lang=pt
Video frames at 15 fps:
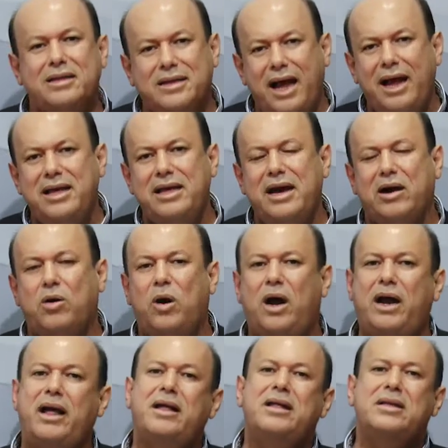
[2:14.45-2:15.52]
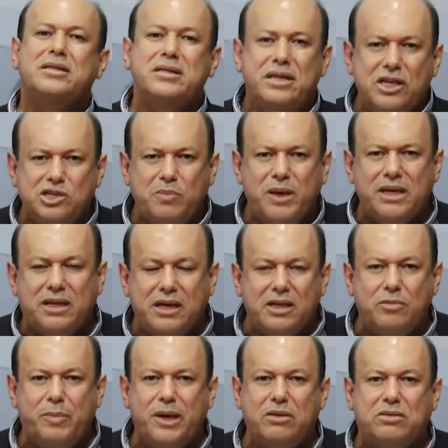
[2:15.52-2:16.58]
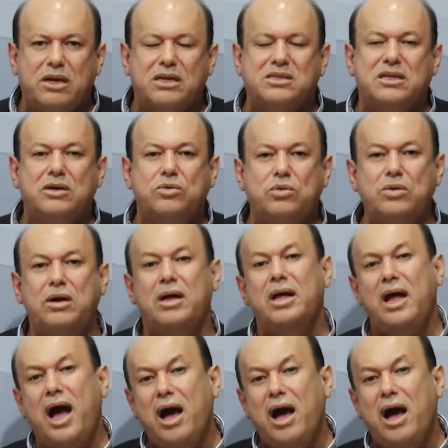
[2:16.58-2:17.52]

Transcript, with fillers: Está aí agora, desmentido pelo TCU,